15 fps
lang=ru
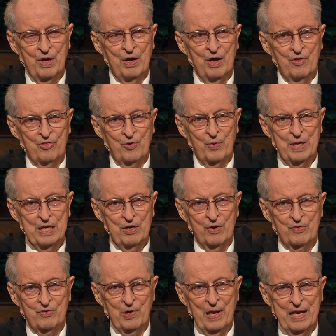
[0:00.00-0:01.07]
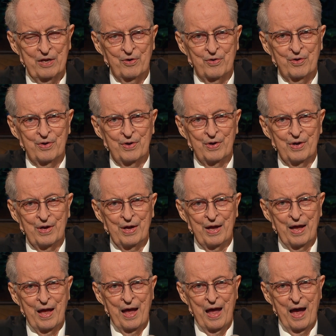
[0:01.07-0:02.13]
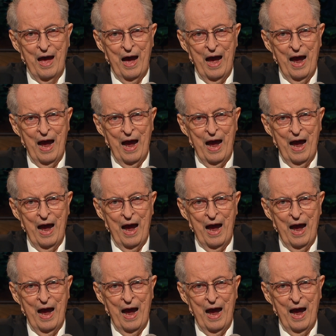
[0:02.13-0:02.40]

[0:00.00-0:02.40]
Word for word: 30 лет спустя, стоя перед